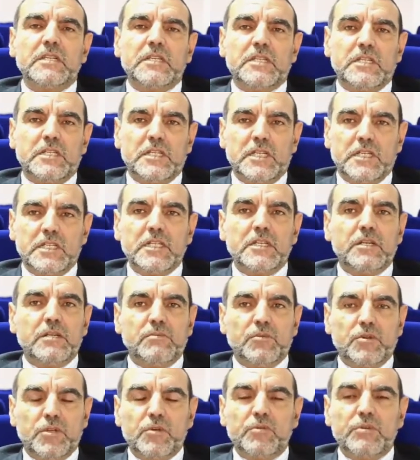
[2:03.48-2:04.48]
يعني هذا
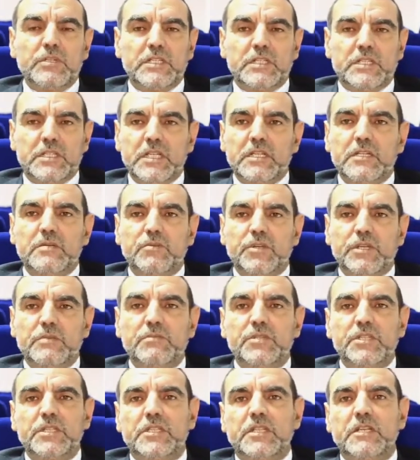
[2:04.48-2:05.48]
مكون الزنك
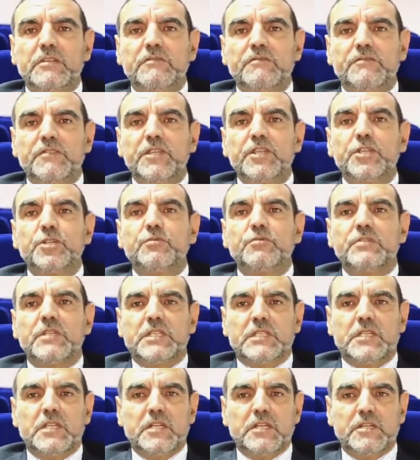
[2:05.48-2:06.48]
مهم جدا فيه شوية
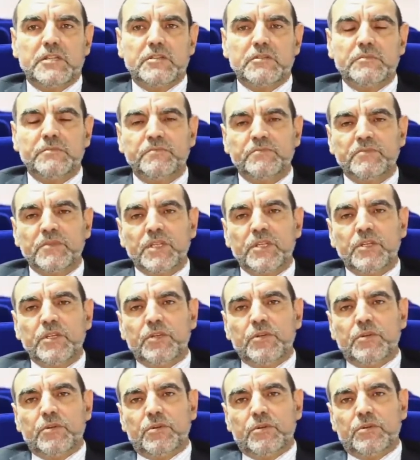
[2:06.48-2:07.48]
سيلينيوم
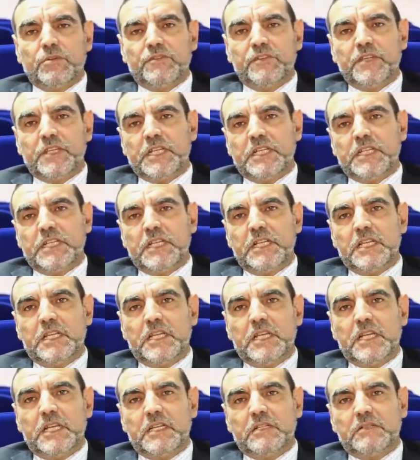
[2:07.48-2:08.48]
وفيه
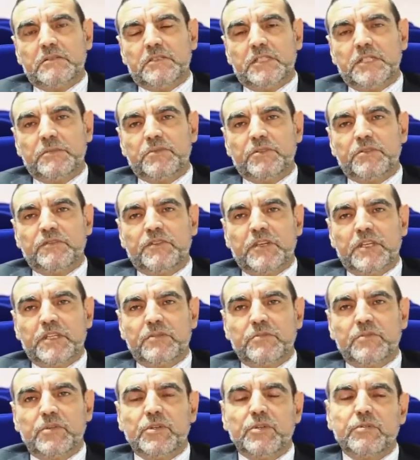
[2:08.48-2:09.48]
كذلك
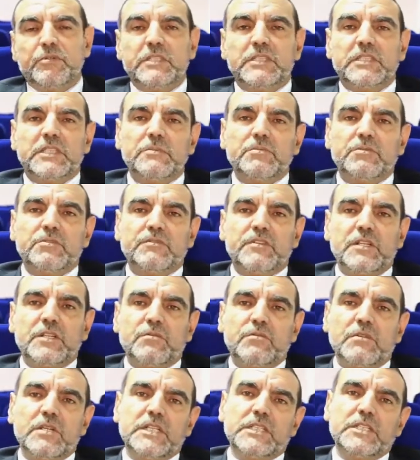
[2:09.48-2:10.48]
تريبتوفان مكون تريبتوفان
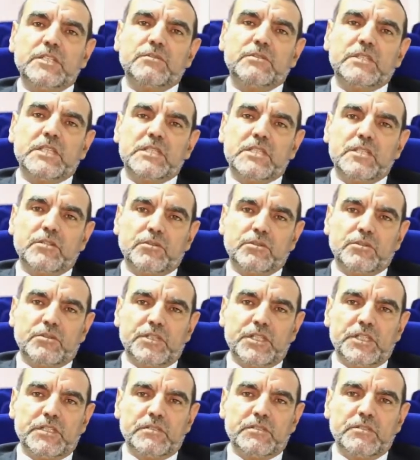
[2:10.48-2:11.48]
هو الذي يعطي
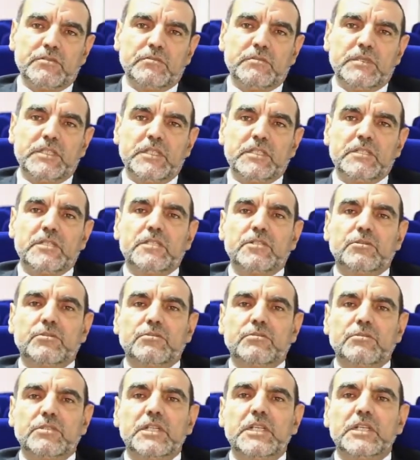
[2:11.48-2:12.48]
السيروتونين ومادة
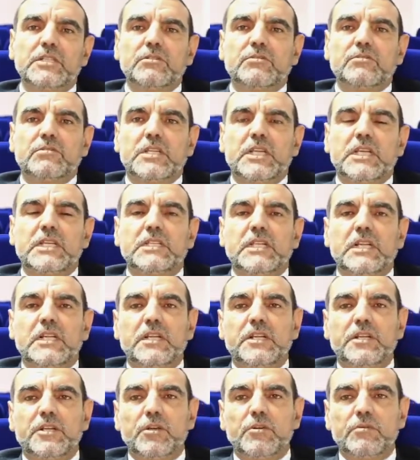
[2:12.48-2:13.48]
السيروتونين التي تساعد على
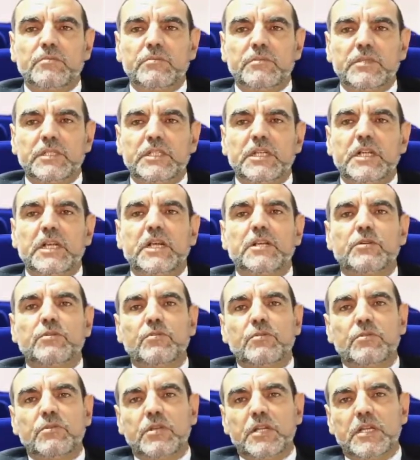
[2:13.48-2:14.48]
النوم يعني الآن
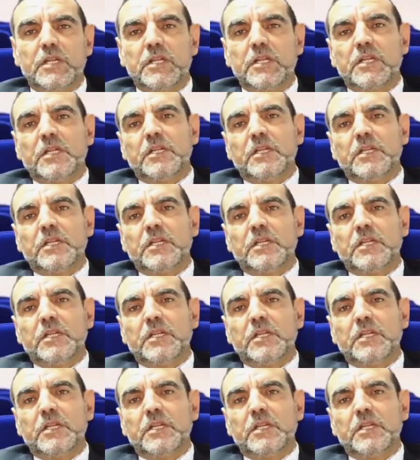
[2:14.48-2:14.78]
كل